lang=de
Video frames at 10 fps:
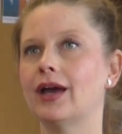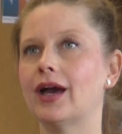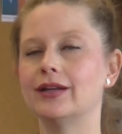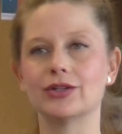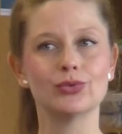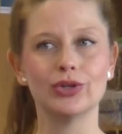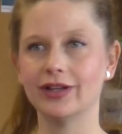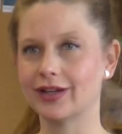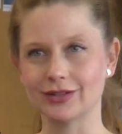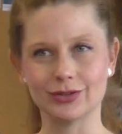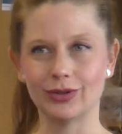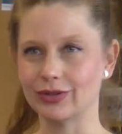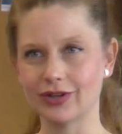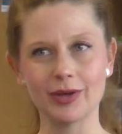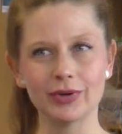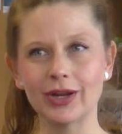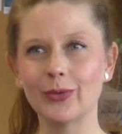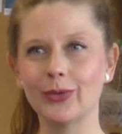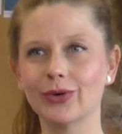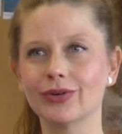an der Schule hier ganz tolle
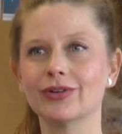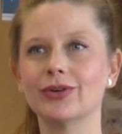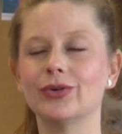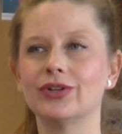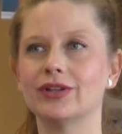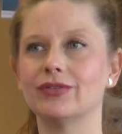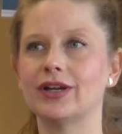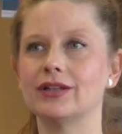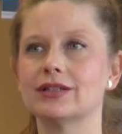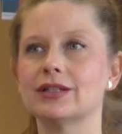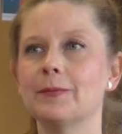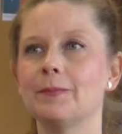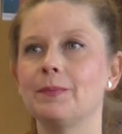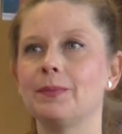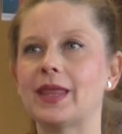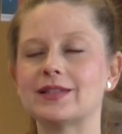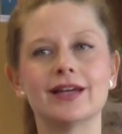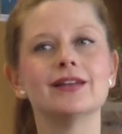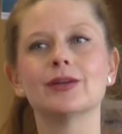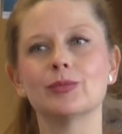Sonderpädagogen und ich fand das
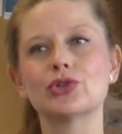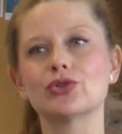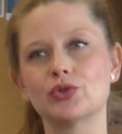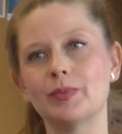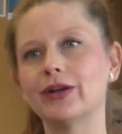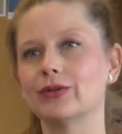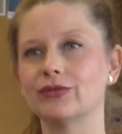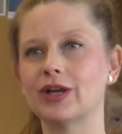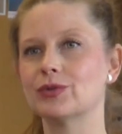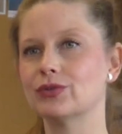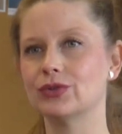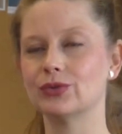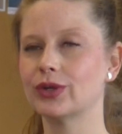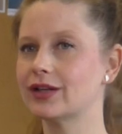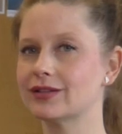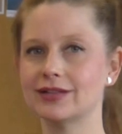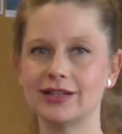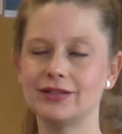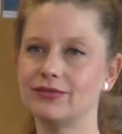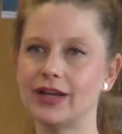eigentlich immer schon spannend. Und wir haben sowieso ja eine sehr
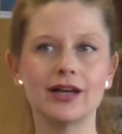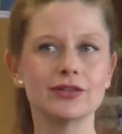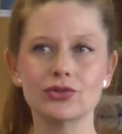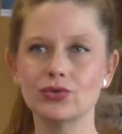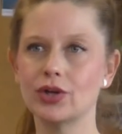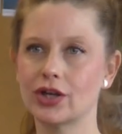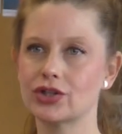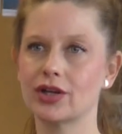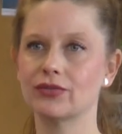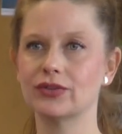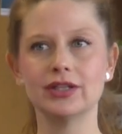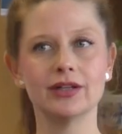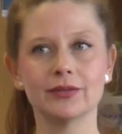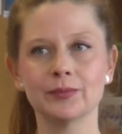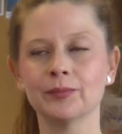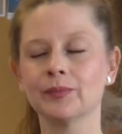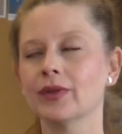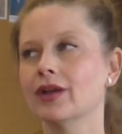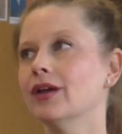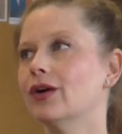diverse Schülerschaft hier,
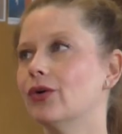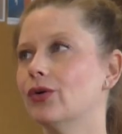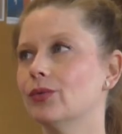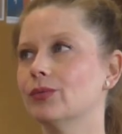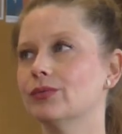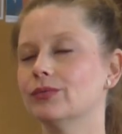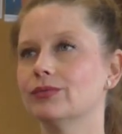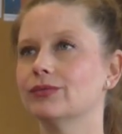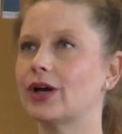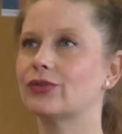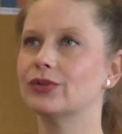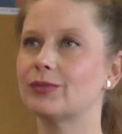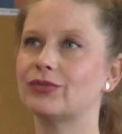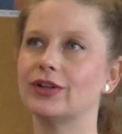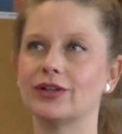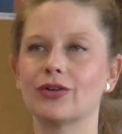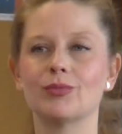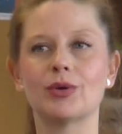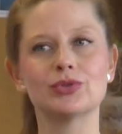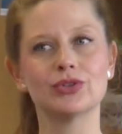um, auf die man vielleicht auch
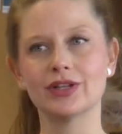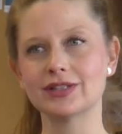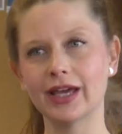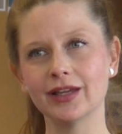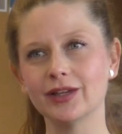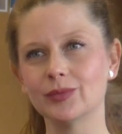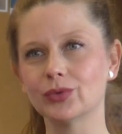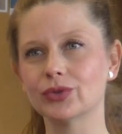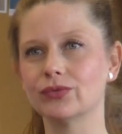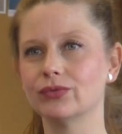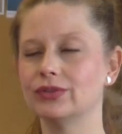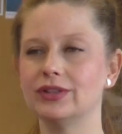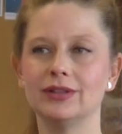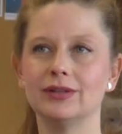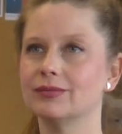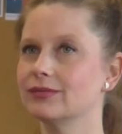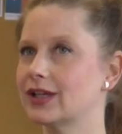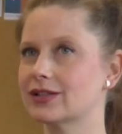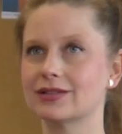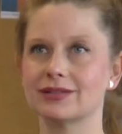nochmal besonders eingehen muss, die
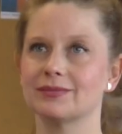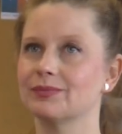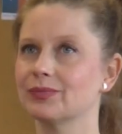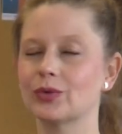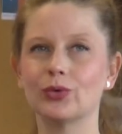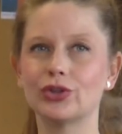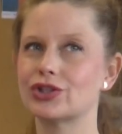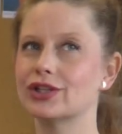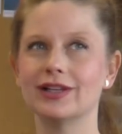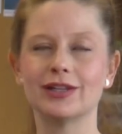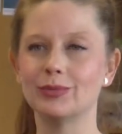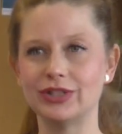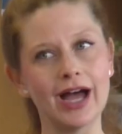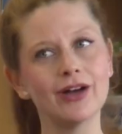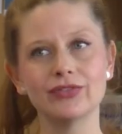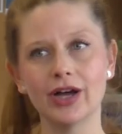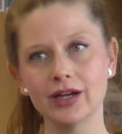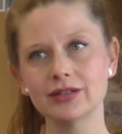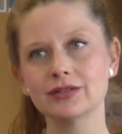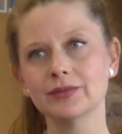ganz unterschiedliche Bedarfe
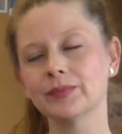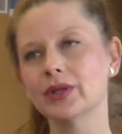hat.